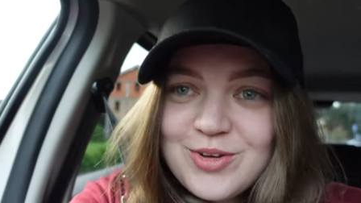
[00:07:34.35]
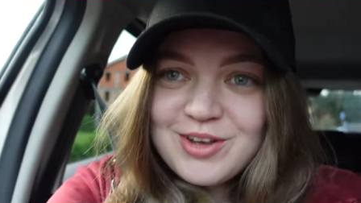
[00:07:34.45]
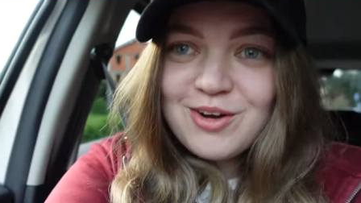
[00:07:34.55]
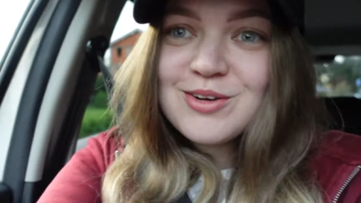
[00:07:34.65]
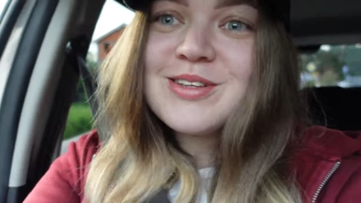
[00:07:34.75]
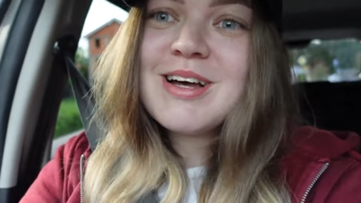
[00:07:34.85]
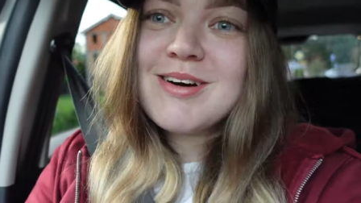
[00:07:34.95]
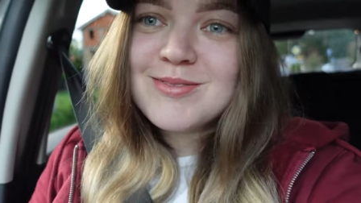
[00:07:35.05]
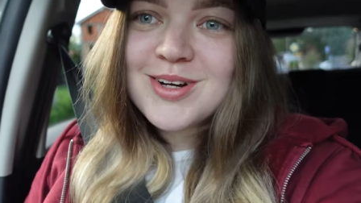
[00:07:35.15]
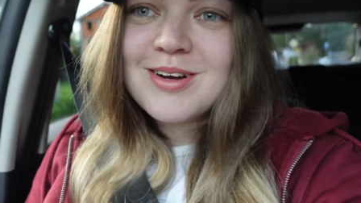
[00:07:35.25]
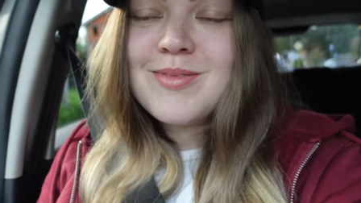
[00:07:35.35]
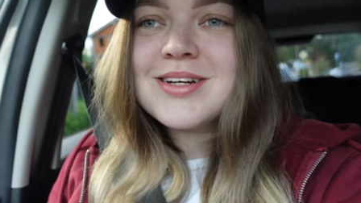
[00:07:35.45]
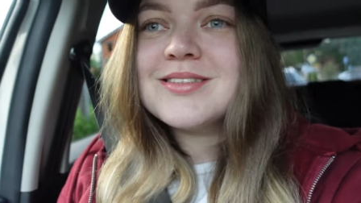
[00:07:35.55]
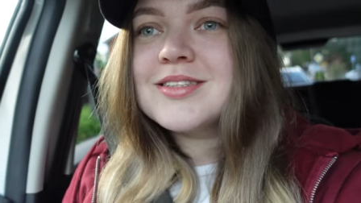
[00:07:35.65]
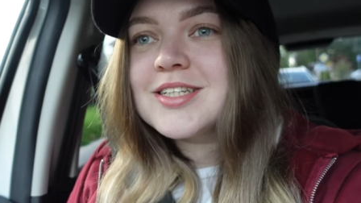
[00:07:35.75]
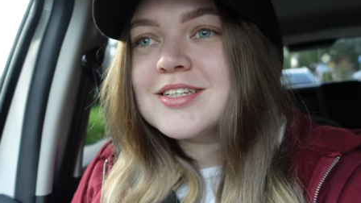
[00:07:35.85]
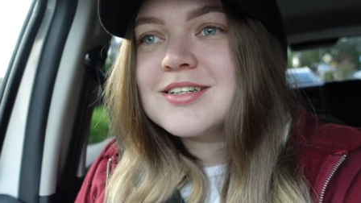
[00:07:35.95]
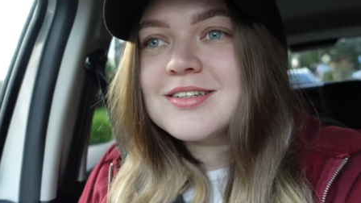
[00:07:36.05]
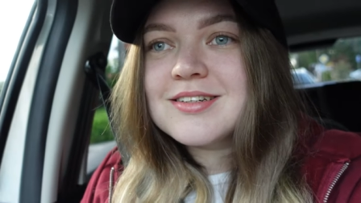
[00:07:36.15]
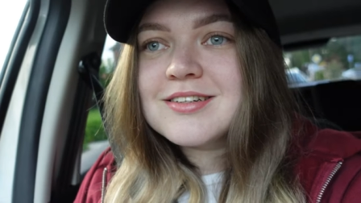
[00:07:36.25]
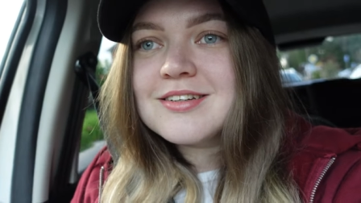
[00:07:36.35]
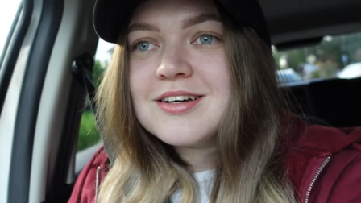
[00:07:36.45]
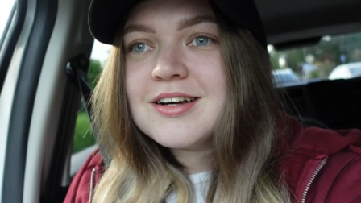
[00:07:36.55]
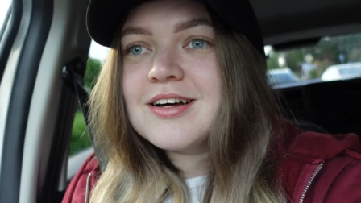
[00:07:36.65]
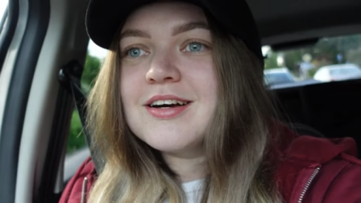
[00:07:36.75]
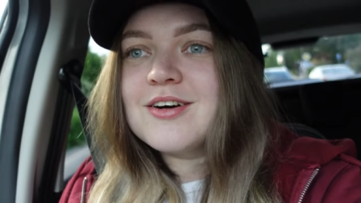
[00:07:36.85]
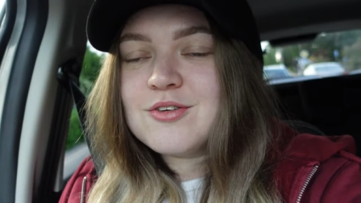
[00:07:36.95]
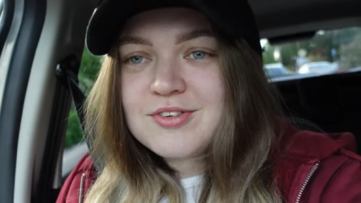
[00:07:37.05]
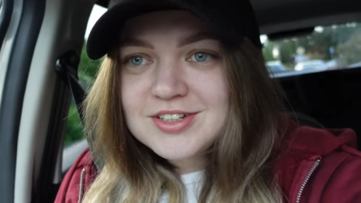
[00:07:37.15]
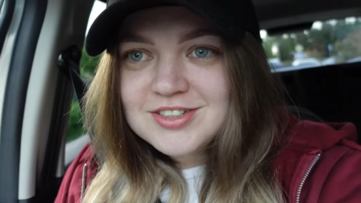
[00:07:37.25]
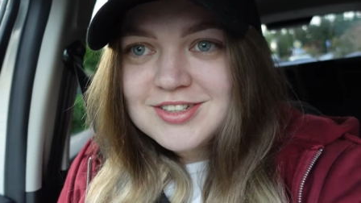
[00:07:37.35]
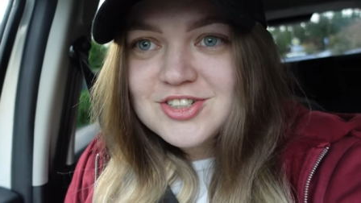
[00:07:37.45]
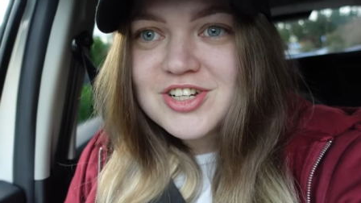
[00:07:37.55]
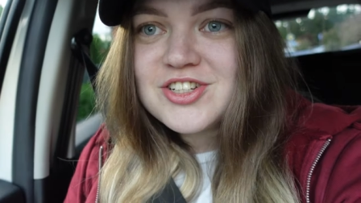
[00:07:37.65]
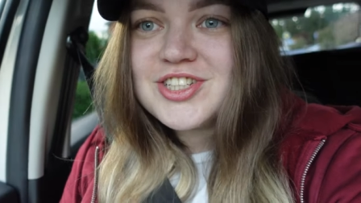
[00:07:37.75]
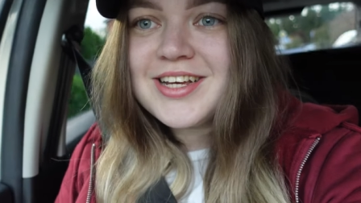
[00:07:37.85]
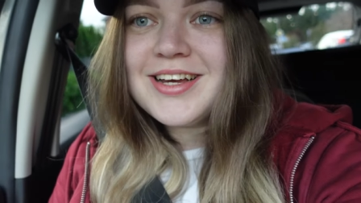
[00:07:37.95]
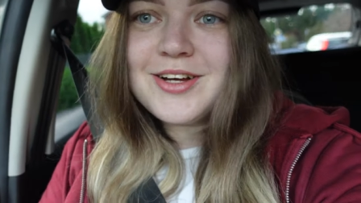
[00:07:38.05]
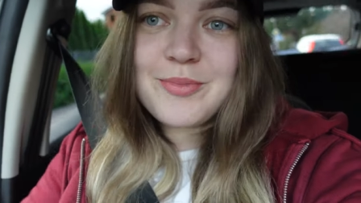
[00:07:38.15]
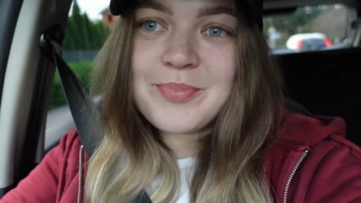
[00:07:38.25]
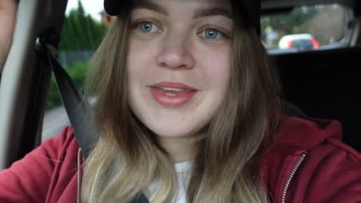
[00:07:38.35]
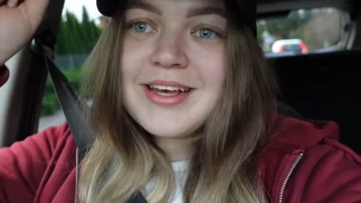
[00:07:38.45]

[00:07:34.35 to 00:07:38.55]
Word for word: no ja oglądałam trochę bardziej yy, uważnie niż Andrzejek.